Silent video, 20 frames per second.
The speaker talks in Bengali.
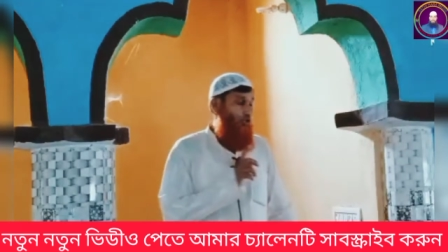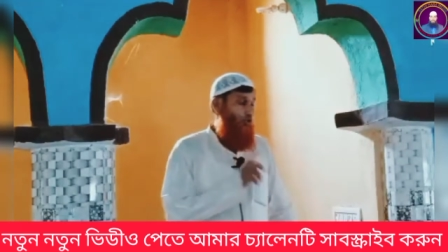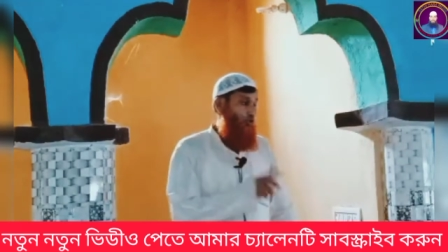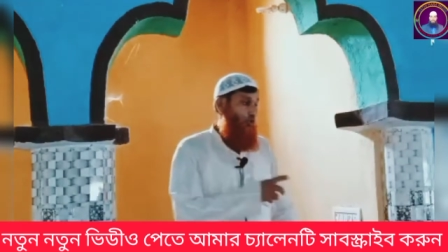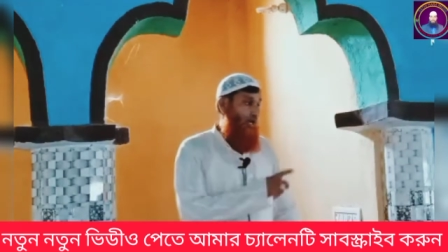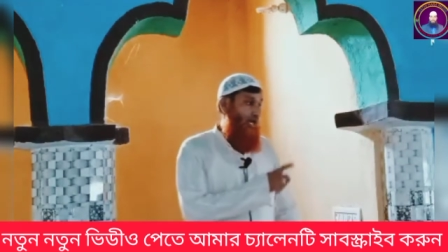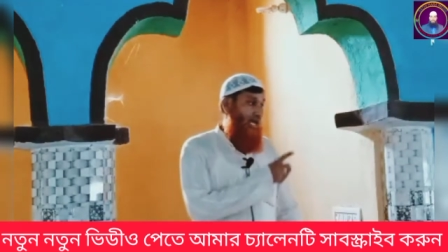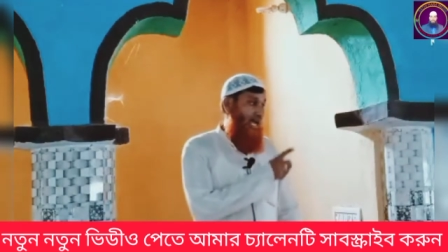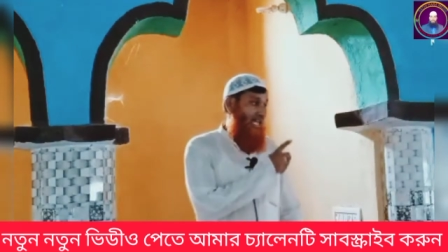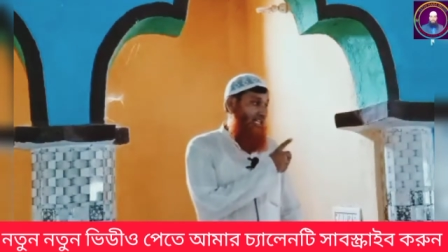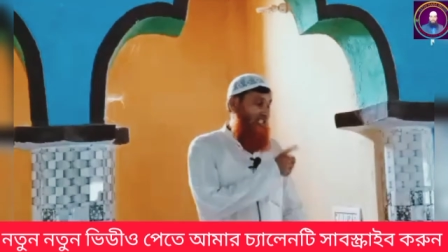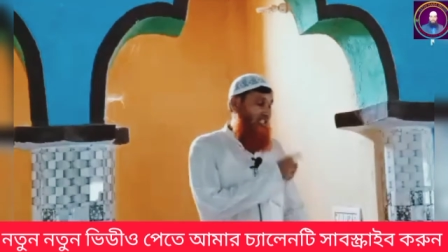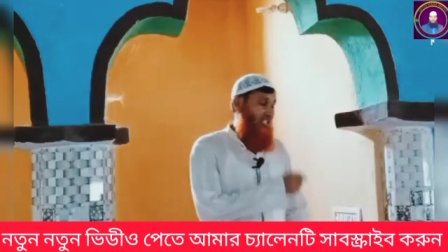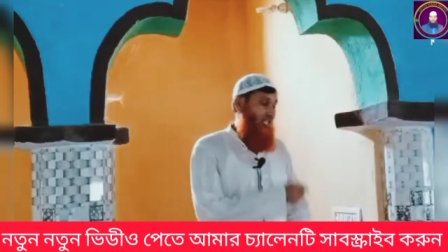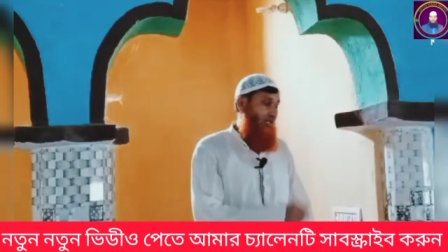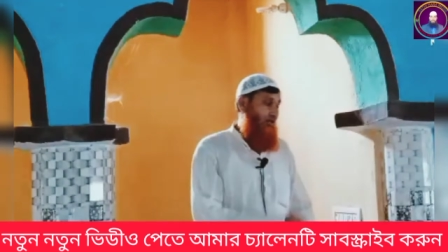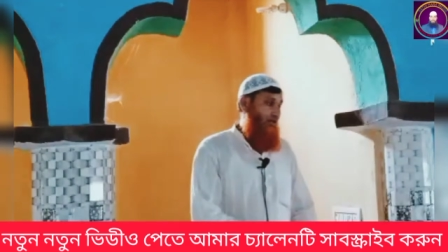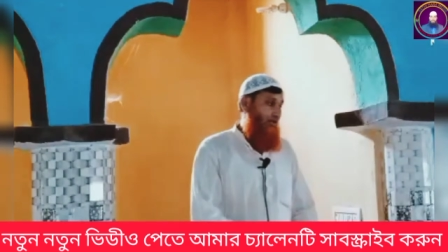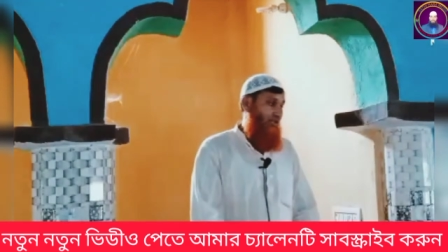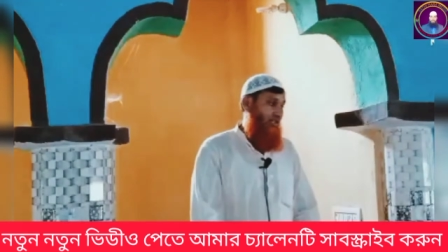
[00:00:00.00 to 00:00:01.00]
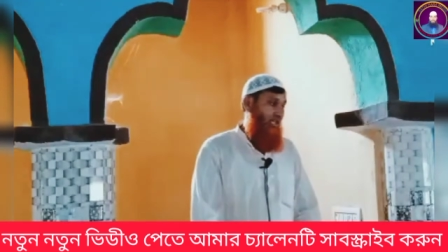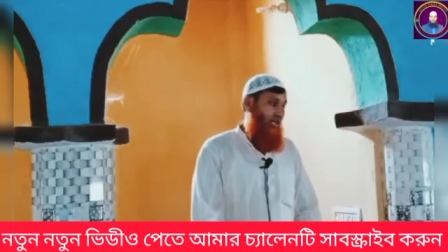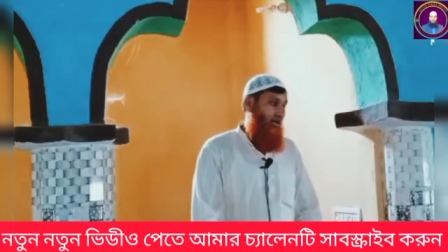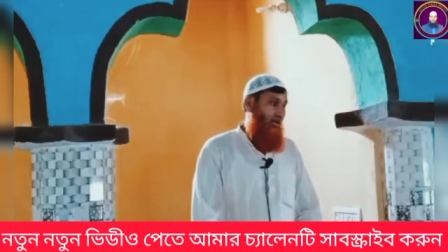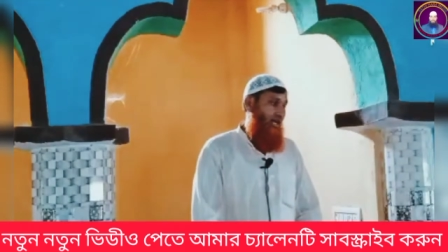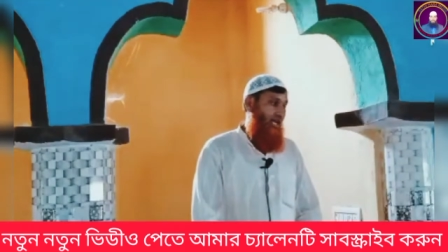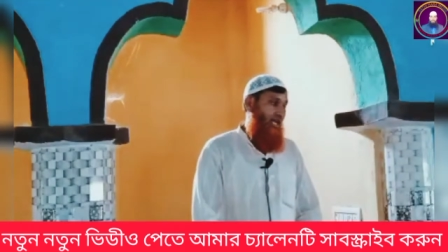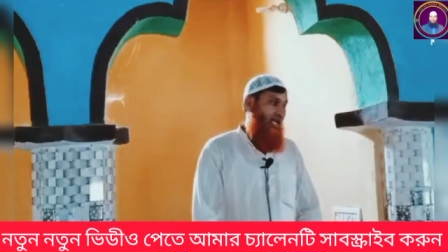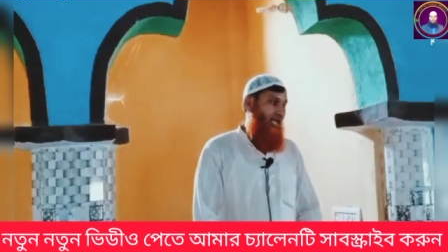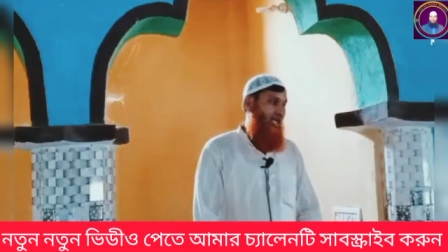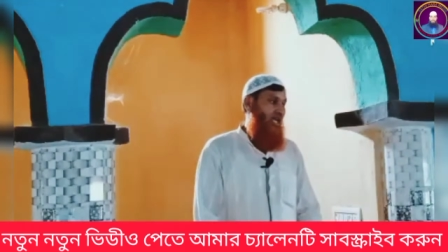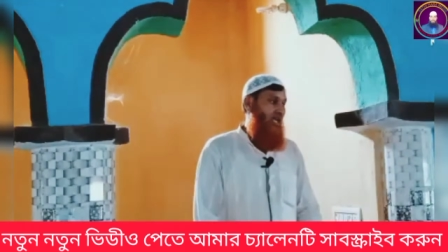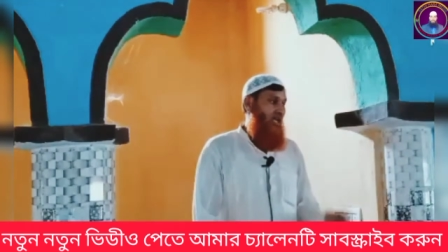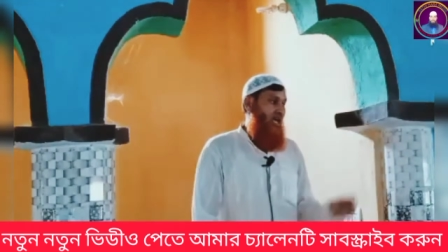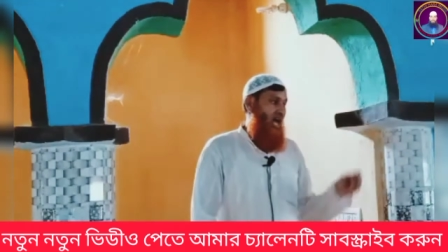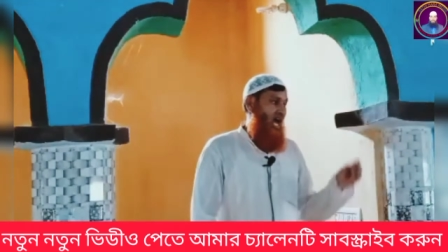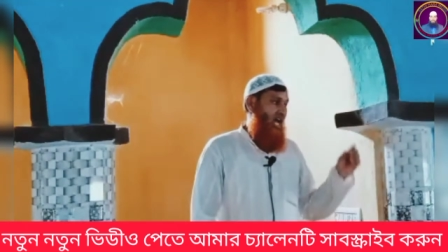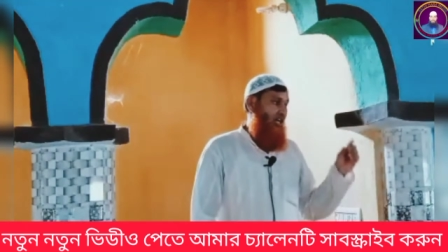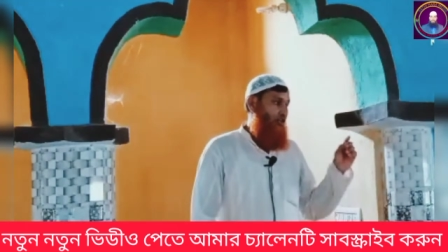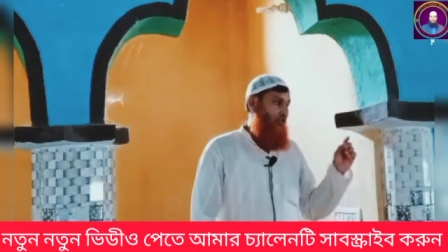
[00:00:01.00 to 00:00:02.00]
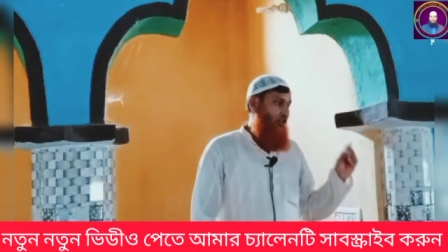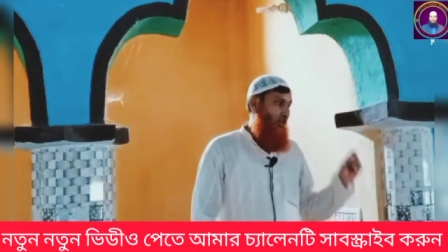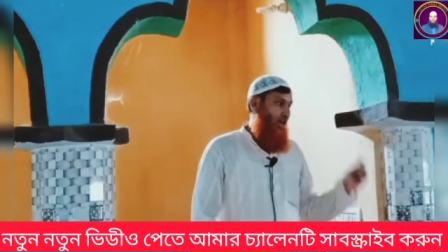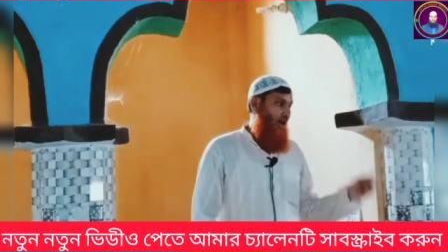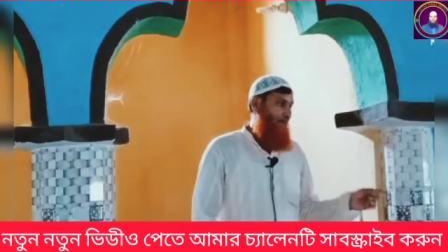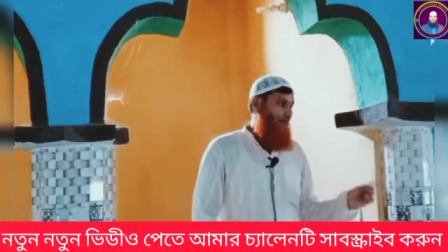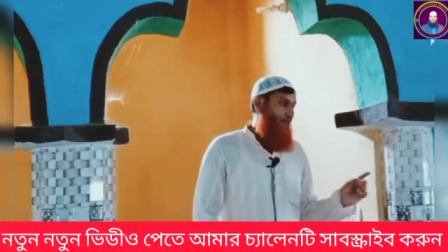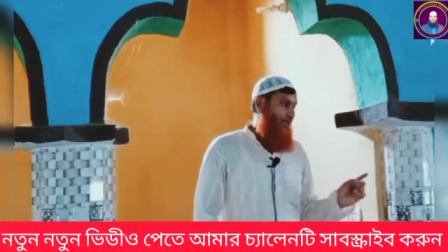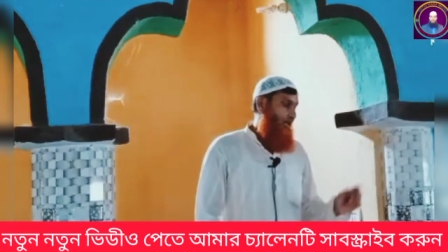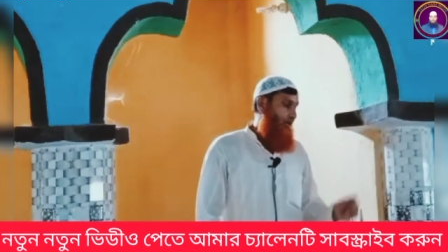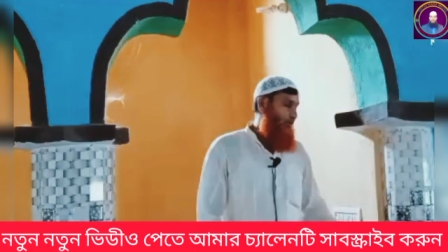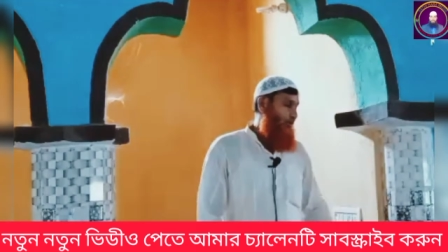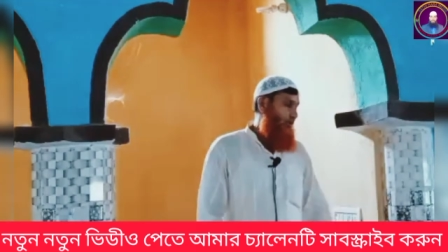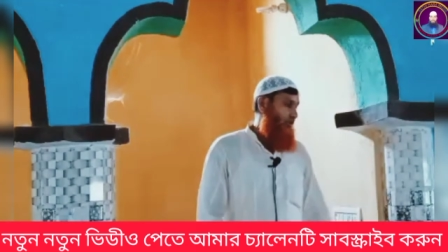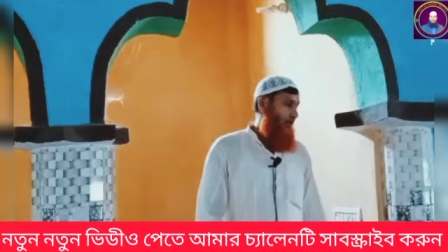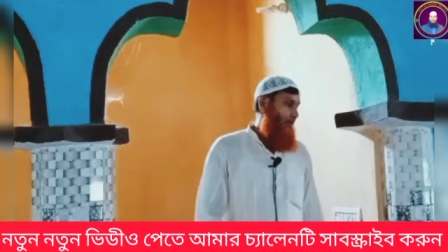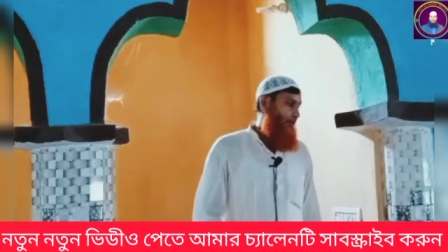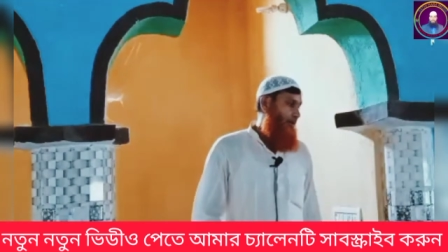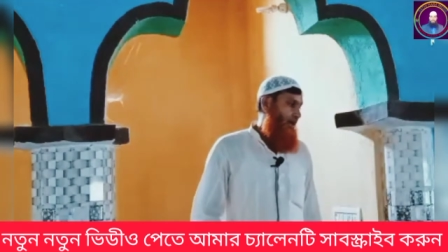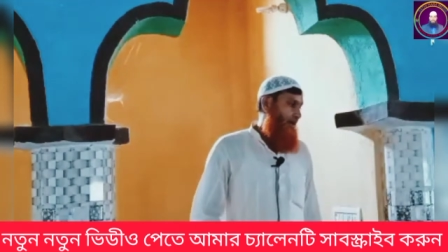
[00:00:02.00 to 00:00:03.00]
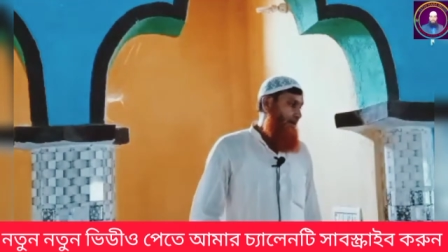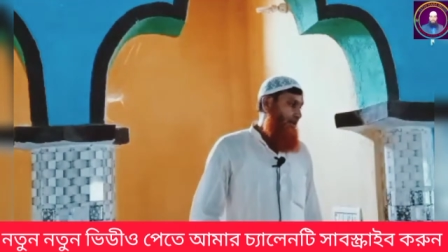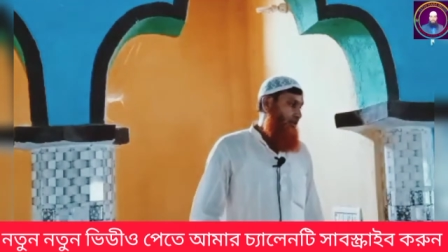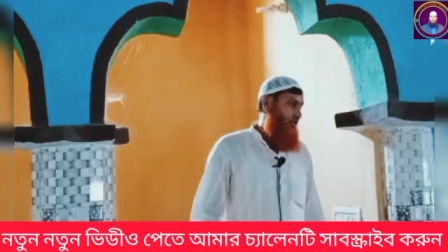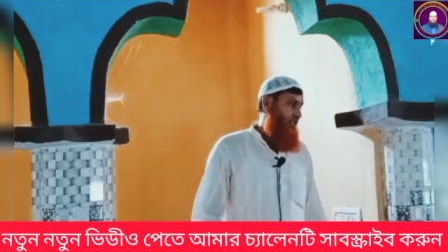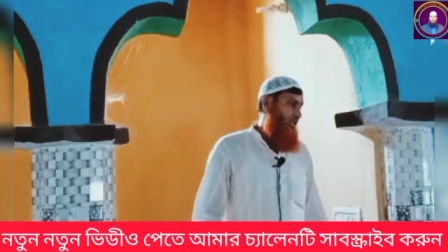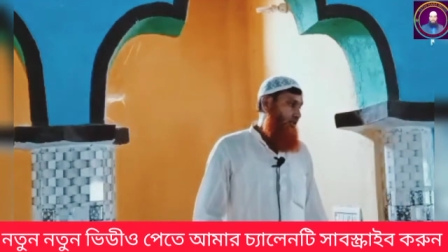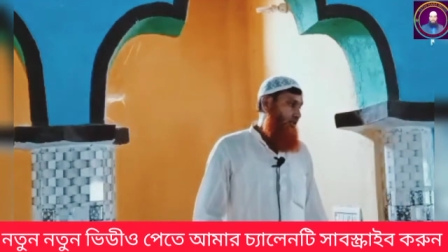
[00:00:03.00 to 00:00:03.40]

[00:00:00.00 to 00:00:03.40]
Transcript: সলাদ ঠিক করতে হলে আর সবথেকে গুরুত্বপূর্ণ এবার ঠিক